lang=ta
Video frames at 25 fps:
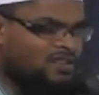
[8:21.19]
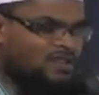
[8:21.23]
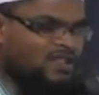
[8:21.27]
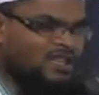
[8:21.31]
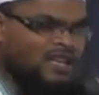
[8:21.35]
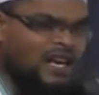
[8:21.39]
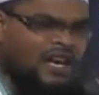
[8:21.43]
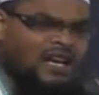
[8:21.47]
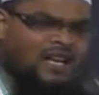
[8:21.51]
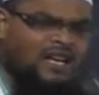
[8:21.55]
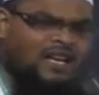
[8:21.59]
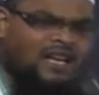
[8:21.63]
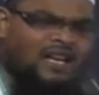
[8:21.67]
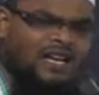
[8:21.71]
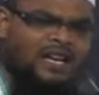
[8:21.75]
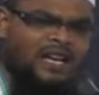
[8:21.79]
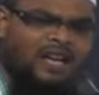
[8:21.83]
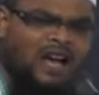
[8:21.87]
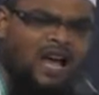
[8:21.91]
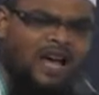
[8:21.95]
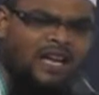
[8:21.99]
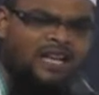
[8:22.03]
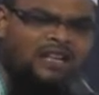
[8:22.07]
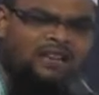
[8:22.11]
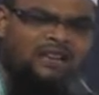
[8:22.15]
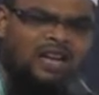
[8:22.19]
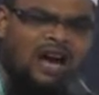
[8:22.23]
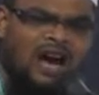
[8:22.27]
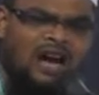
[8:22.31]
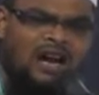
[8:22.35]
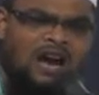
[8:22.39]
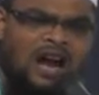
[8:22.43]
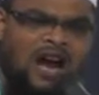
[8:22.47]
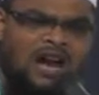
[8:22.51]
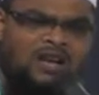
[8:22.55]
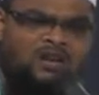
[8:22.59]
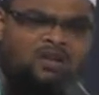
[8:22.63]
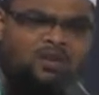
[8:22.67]
சிலருக்கு
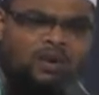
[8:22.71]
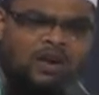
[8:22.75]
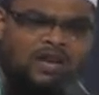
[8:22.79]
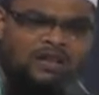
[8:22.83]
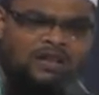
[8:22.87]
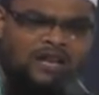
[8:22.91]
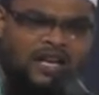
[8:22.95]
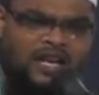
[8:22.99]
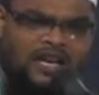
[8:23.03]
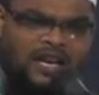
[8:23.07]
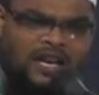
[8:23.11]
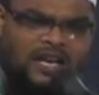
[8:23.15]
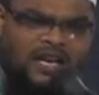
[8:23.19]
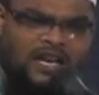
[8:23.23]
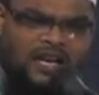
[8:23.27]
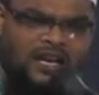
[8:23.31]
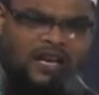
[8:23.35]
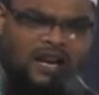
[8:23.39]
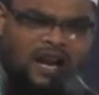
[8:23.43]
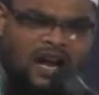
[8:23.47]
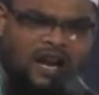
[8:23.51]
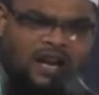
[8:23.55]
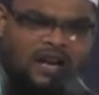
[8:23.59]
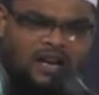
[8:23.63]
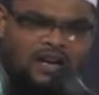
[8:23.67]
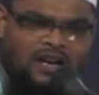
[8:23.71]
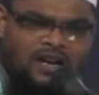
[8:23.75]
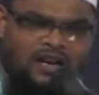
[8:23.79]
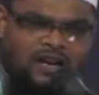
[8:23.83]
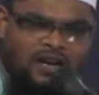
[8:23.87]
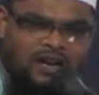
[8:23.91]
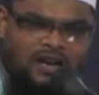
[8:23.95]
ஐந்தாறு ஆண் குழந்தைகள் என்றால்